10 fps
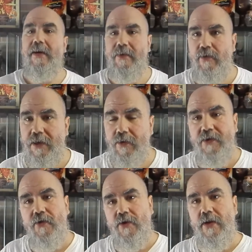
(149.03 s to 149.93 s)
aventureros, el
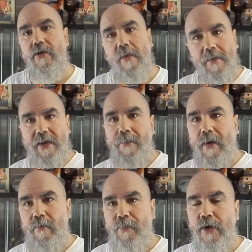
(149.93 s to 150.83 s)
sorteo lo vamos a dejar
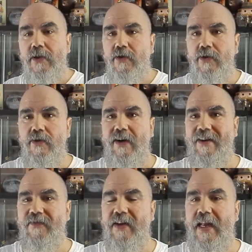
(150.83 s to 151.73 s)
para un poquito
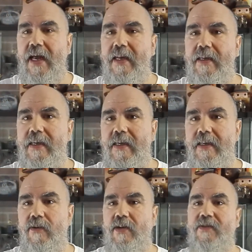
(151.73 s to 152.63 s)
al final y
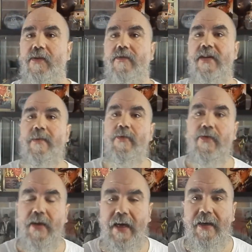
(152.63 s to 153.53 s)
lo que sí os voy a
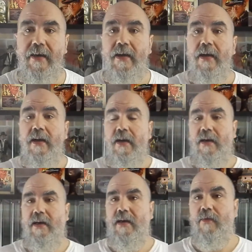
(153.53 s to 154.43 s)
mostrar,
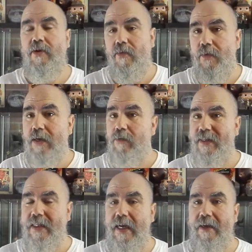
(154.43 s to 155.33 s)
eh, bueno, os voy a
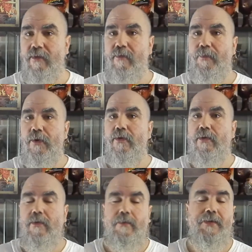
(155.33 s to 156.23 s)
comentar un
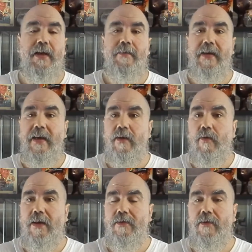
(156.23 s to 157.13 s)
poco. De vez en
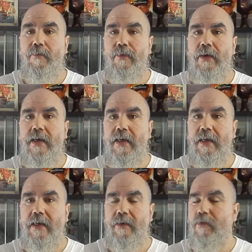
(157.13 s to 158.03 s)
cuando,
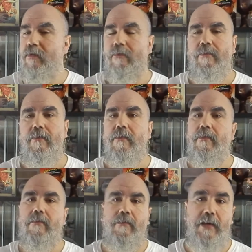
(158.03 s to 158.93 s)
pues, bueno,
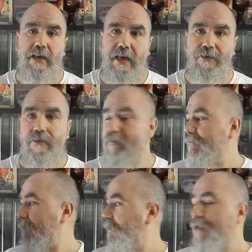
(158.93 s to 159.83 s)
Indiana Jones,
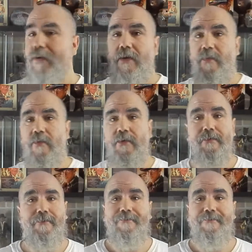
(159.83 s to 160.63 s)
coleccionismo.